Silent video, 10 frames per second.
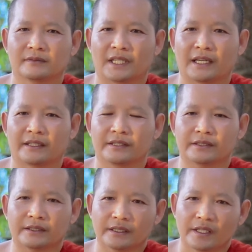nâng rứa
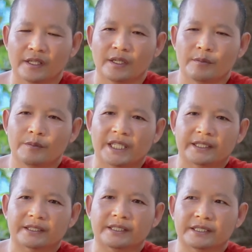có
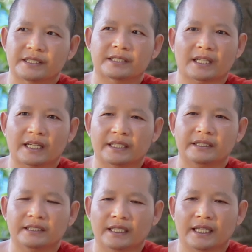miền rương chỉ trả
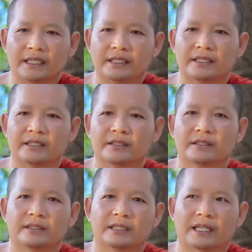ơn để
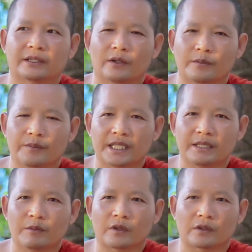chạy tổng
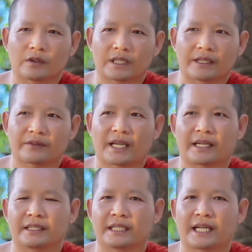phí bột cô để
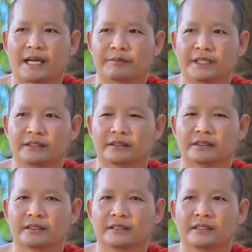sang để cầm đó
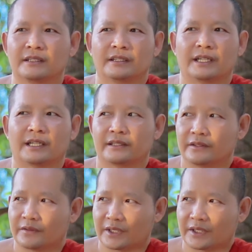đợi